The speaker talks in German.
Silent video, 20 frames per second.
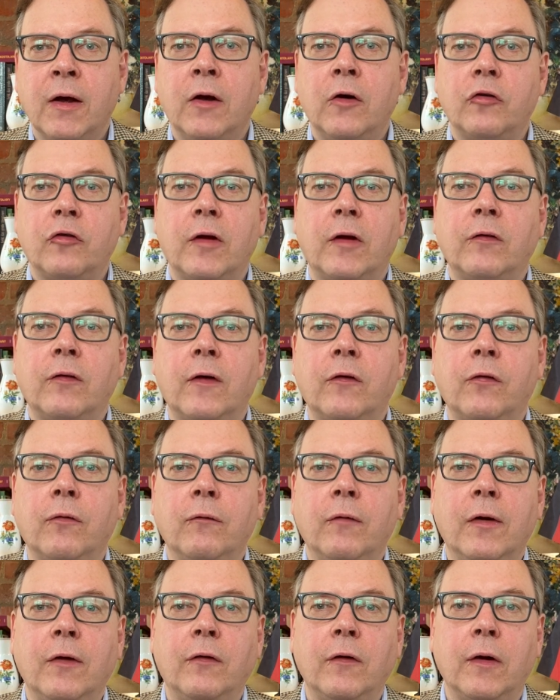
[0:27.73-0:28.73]
Stattdessen
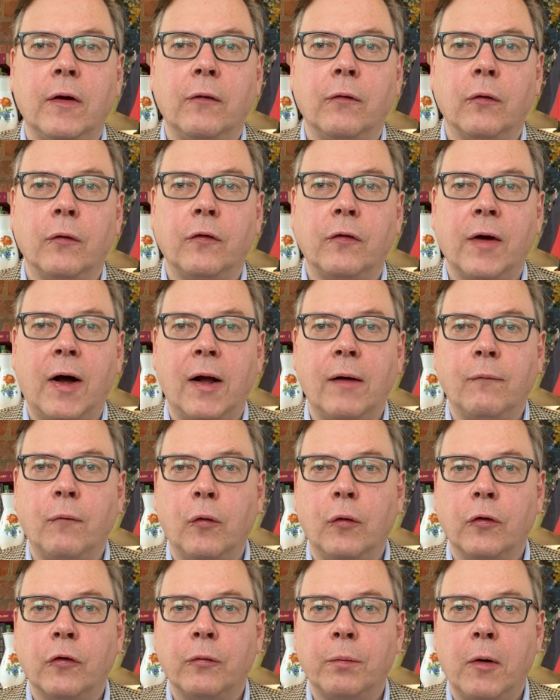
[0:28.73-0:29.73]
will sie den sozialen
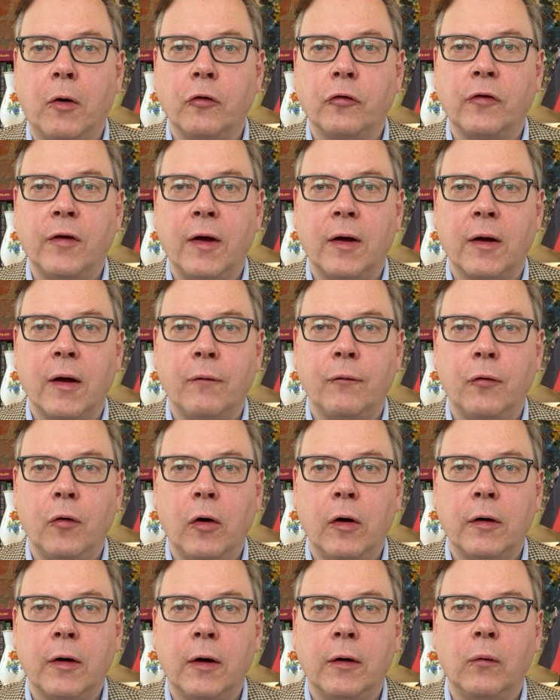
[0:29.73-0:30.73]
Wohnungsbau stärker
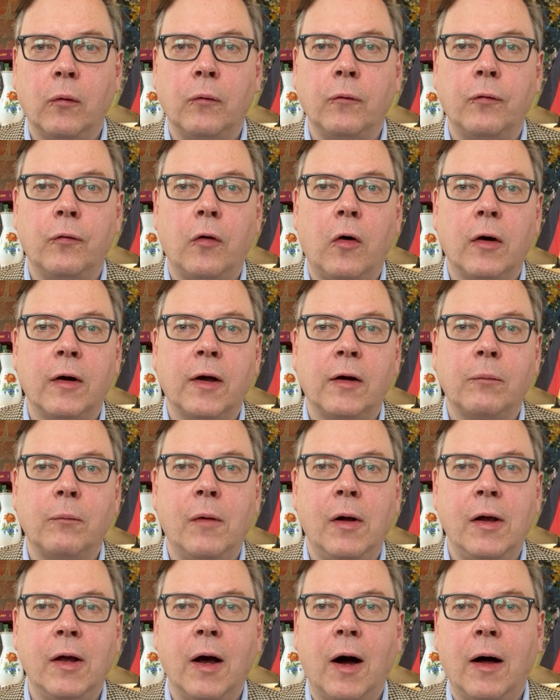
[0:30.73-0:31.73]
fördern und fordert
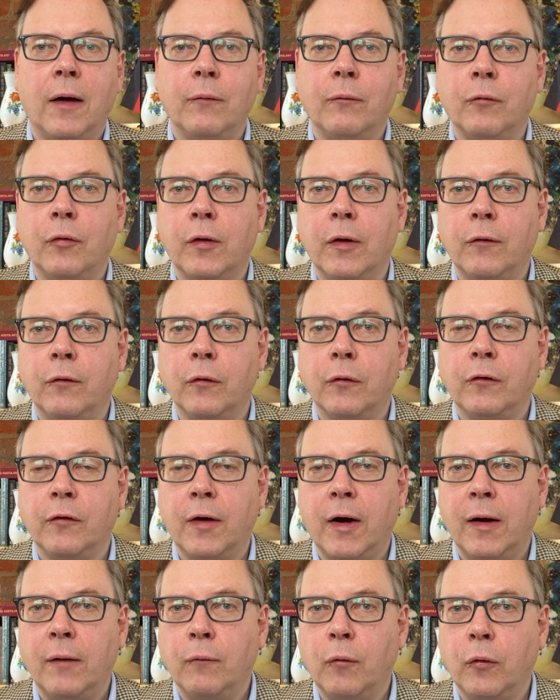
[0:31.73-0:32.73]
Milliarden für den
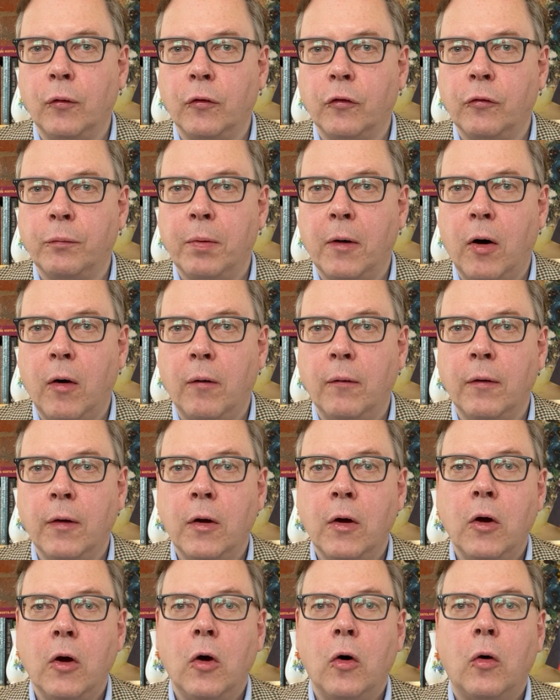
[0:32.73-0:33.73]
sozialen Wohnungsbau
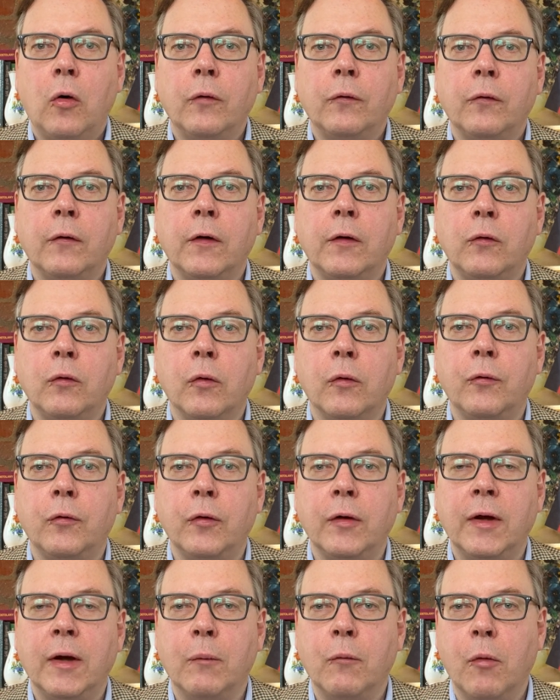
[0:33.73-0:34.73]
und nicht nur für
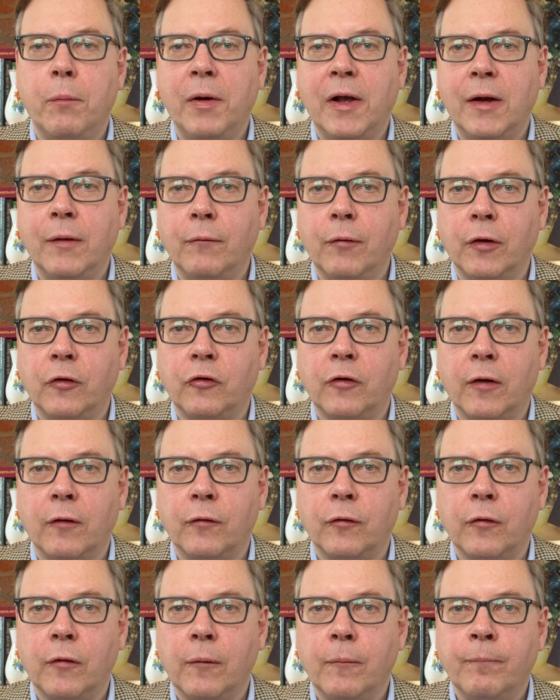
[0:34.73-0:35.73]
die
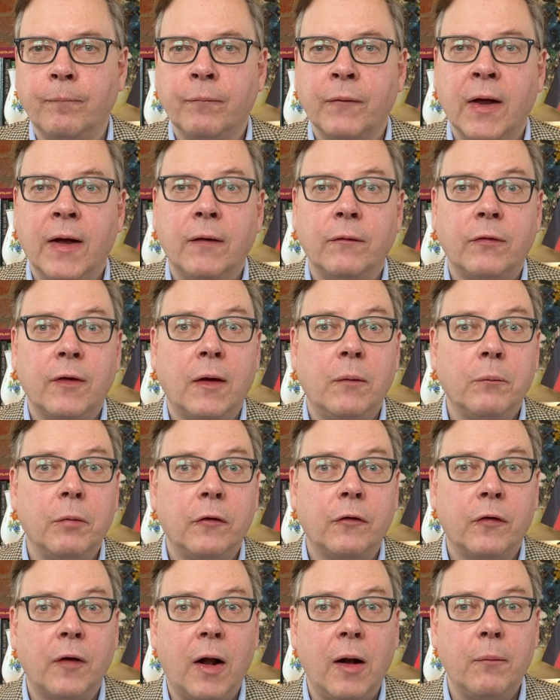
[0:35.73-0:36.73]
Immobilienwirtschaft. Denn
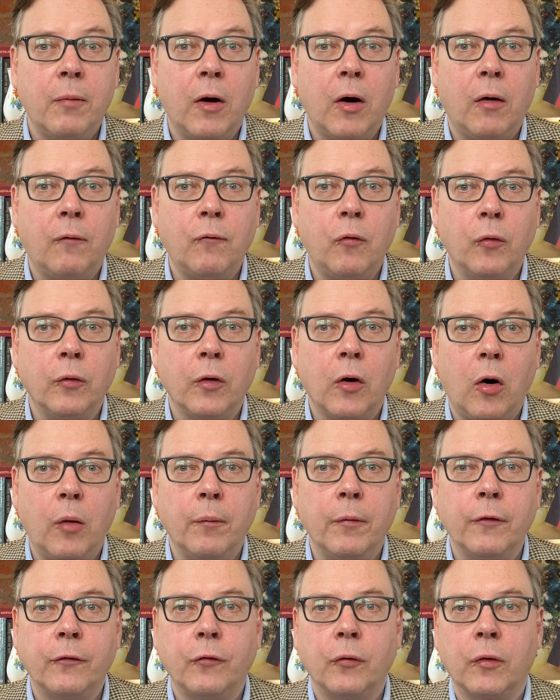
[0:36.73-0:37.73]
bezahlbarer
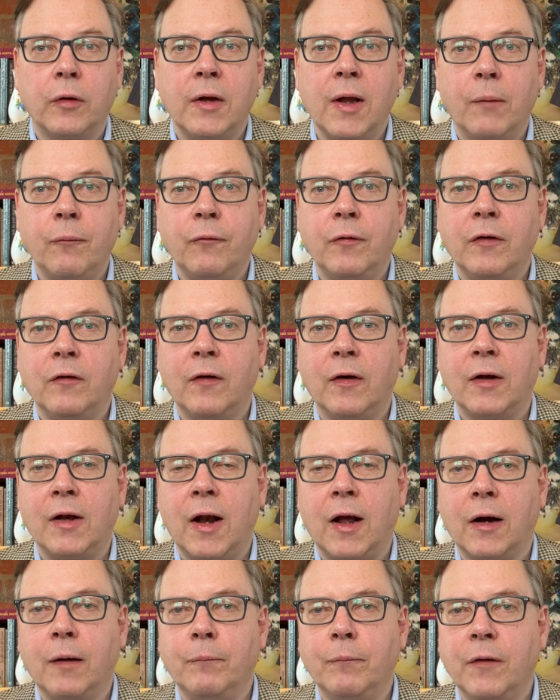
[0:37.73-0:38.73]
Wohnraum ist so knapp wie seit
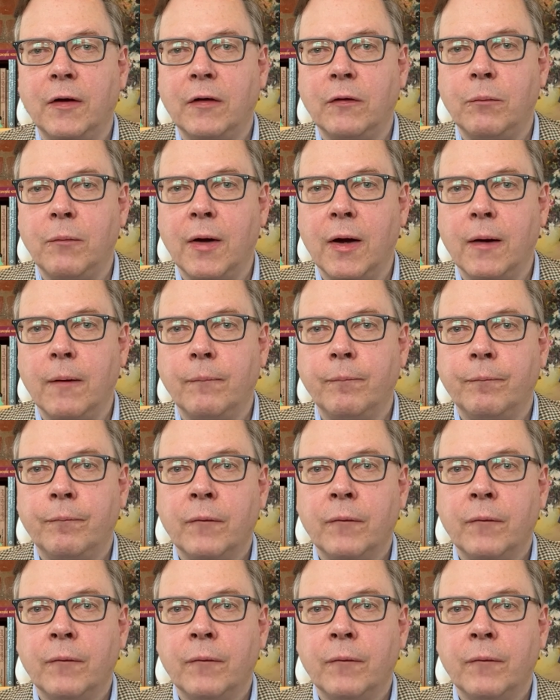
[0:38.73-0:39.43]
langem nicht mehr.